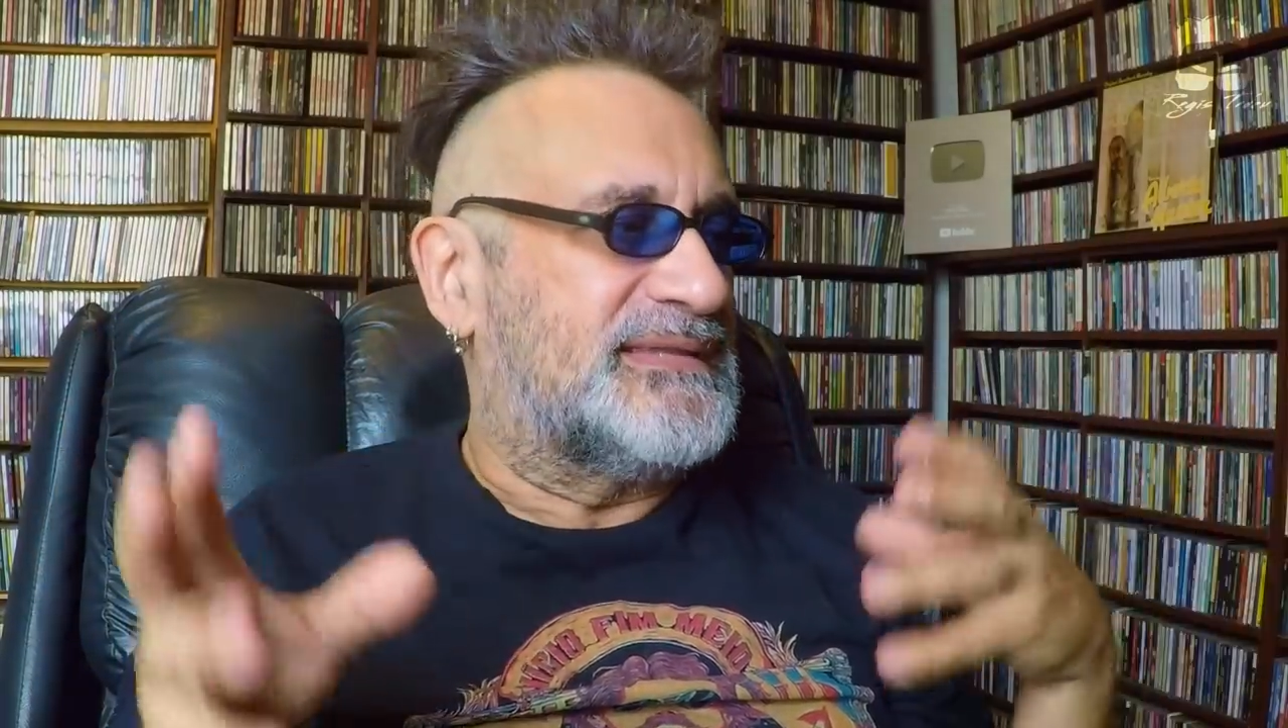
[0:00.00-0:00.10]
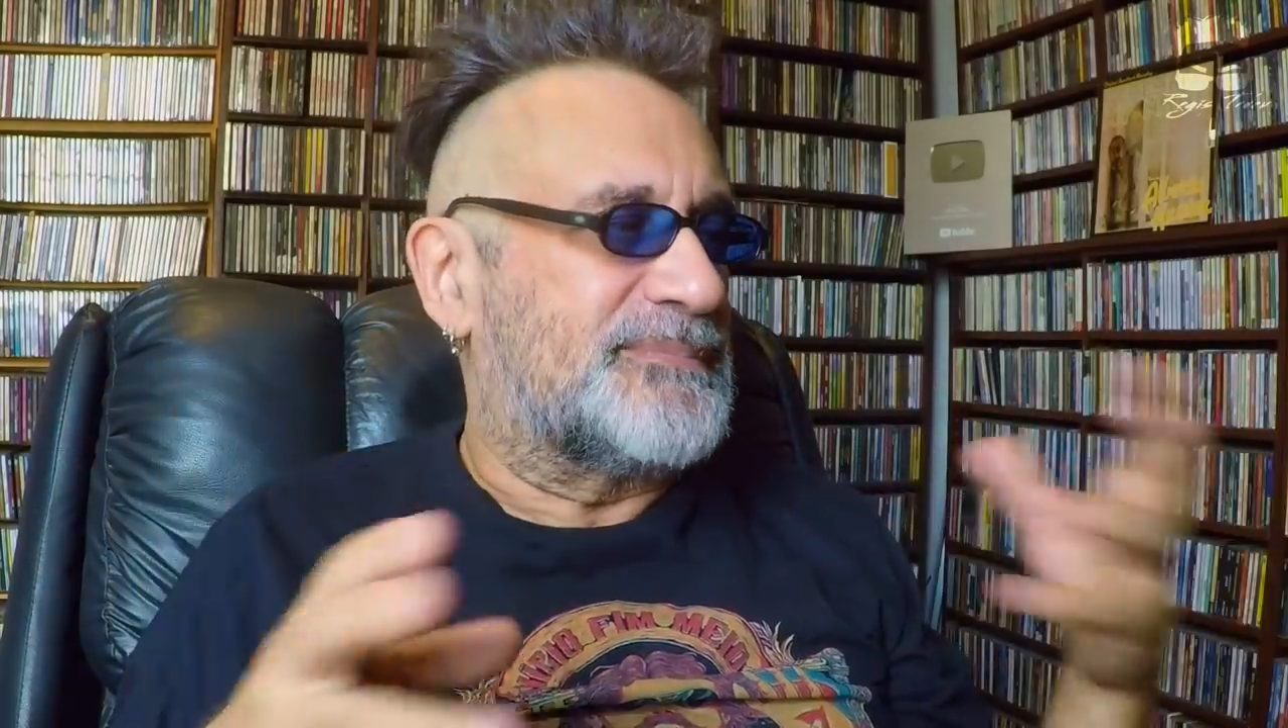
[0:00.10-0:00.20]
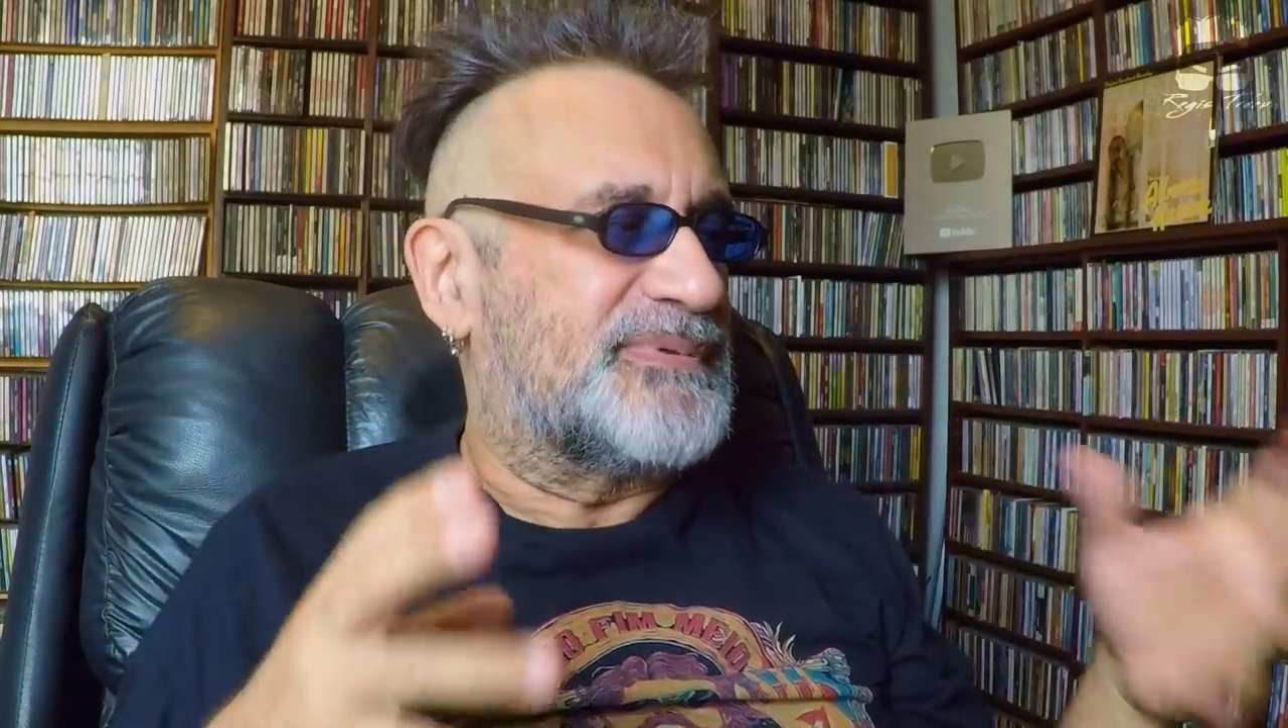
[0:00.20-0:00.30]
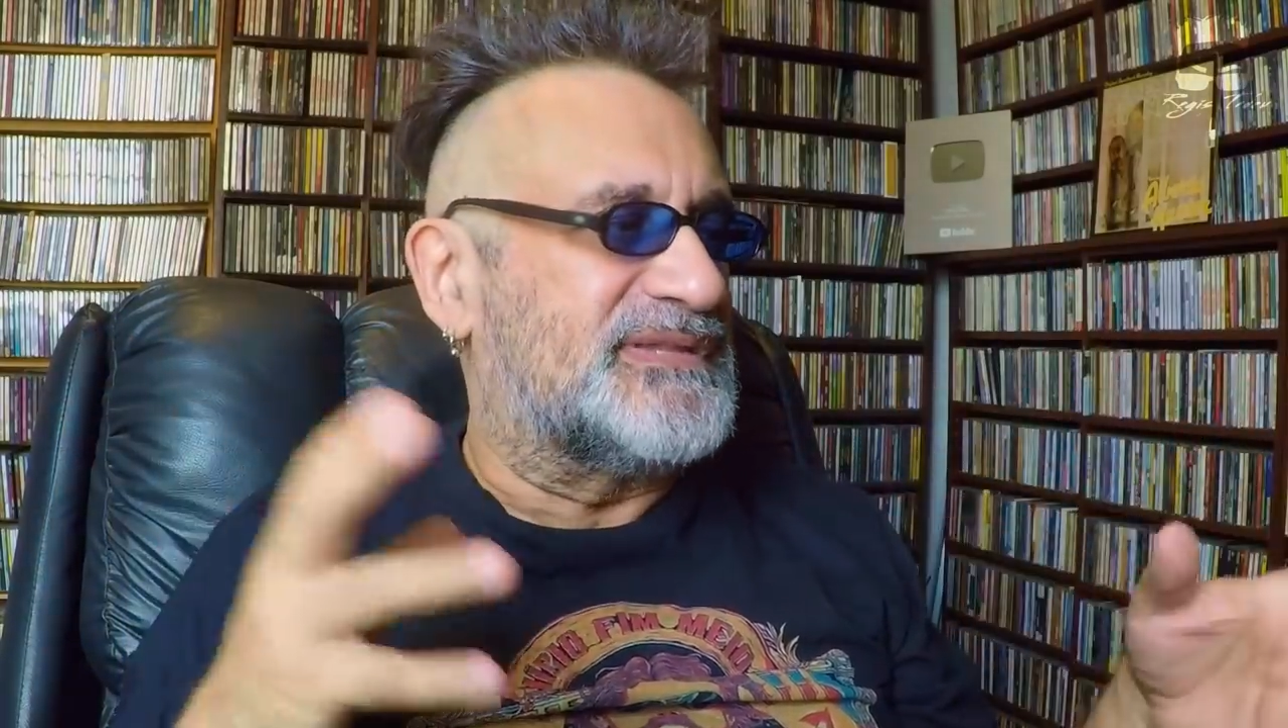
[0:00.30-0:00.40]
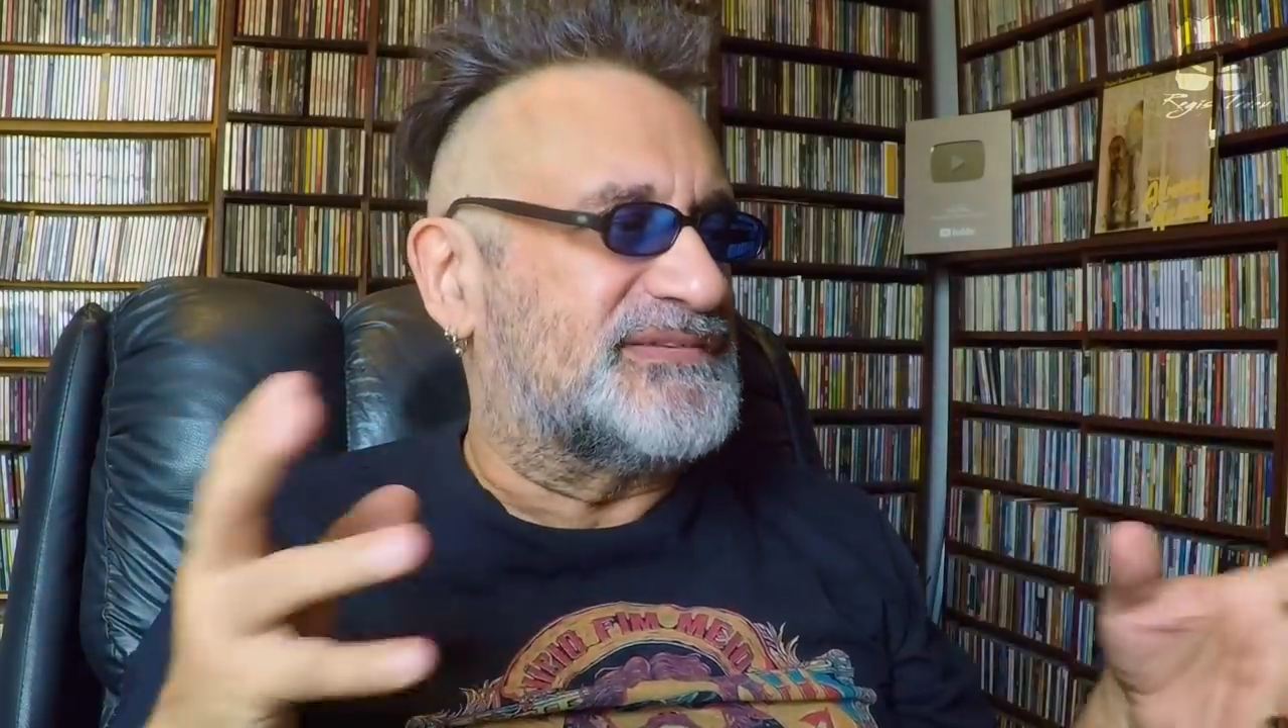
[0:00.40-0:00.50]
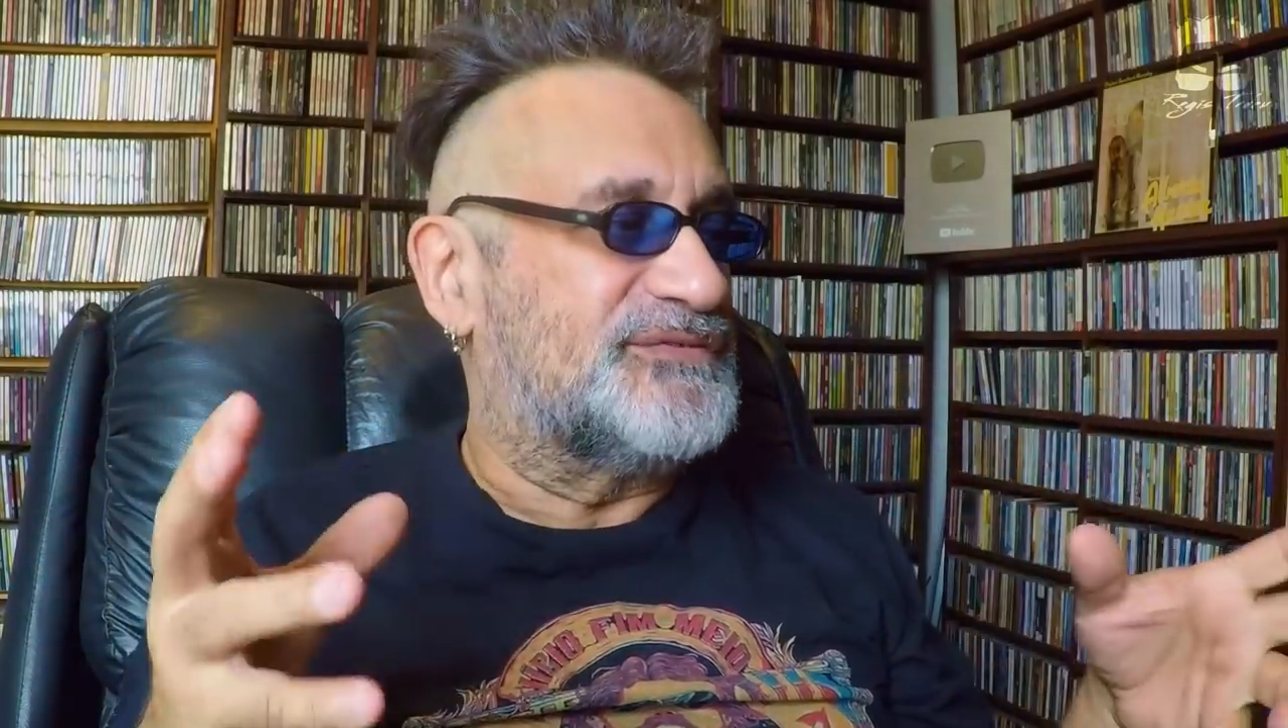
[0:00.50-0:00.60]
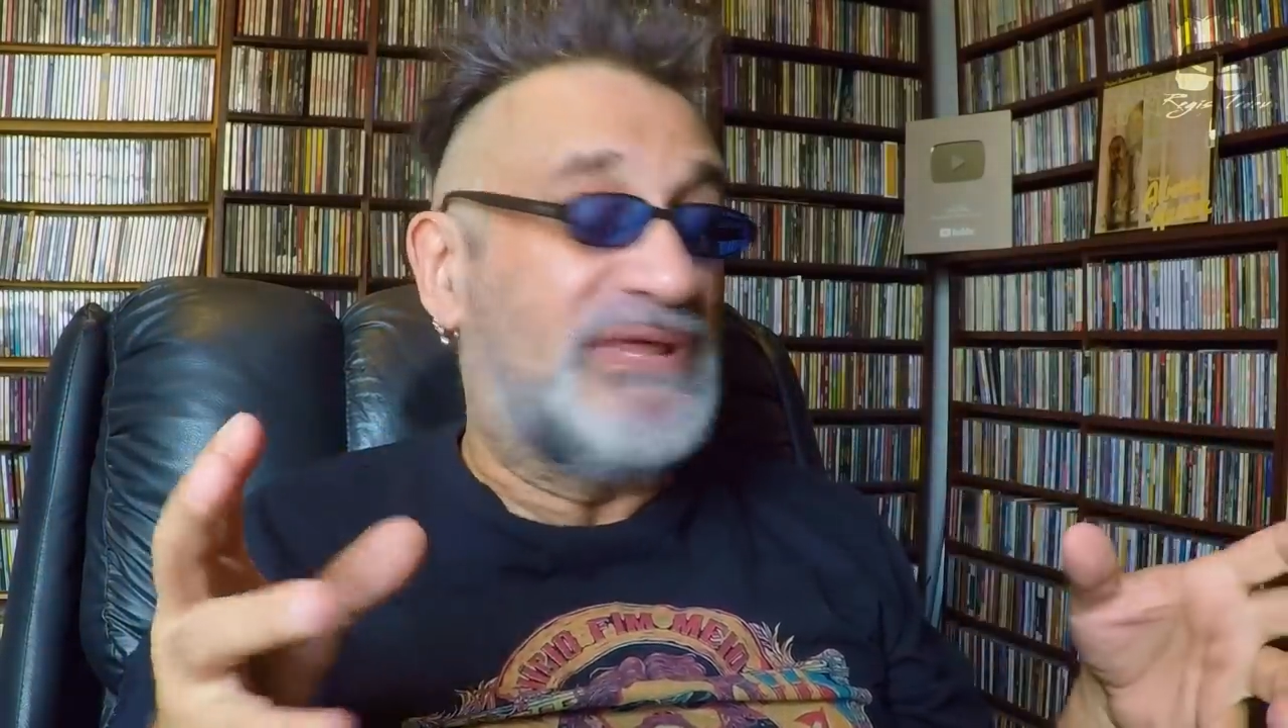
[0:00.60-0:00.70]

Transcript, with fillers: interpretação